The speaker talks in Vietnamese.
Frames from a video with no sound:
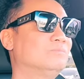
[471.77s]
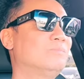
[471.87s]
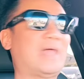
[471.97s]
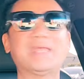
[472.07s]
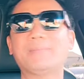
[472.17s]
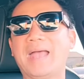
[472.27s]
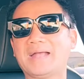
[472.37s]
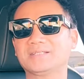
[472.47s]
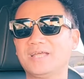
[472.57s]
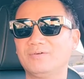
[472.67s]
tại vì bà
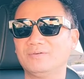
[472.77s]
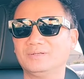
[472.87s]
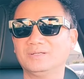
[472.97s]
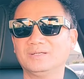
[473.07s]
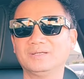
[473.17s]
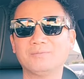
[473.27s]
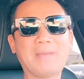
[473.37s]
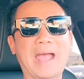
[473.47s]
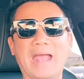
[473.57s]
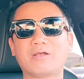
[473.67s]
Hằng sao
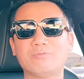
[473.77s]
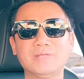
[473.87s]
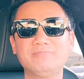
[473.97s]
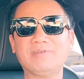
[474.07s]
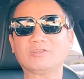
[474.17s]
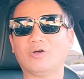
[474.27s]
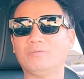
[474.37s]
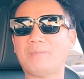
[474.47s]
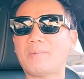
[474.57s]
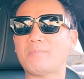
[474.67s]
bà Hằng cũng dính vào cái
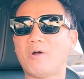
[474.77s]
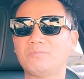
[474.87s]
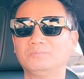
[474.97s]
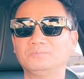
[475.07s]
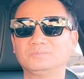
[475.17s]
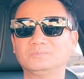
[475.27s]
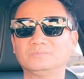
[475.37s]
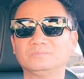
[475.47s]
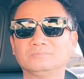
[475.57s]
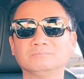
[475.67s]
tội 331
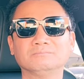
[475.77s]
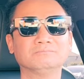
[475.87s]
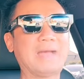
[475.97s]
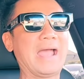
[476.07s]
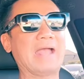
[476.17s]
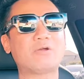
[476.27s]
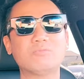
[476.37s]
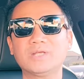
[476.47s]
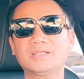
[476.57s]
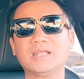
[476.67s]
bà Hằng
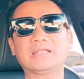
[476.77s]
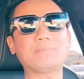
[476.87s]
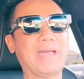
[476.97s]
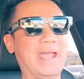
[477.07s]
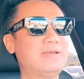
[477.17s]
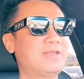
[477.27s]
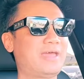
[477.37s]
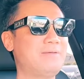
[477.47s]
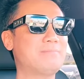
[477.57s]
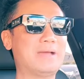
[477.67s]
cũng trên trên, trên mạng
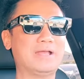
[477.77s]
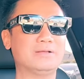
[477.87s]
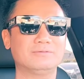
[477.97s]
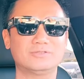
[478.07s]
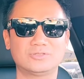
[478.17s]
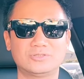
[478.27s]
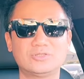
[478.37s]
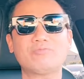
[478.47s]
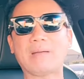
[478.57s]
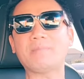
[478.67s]
để mà
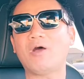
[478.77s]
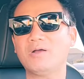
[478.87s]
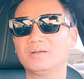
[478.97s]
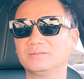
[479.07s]
xúc phạm họ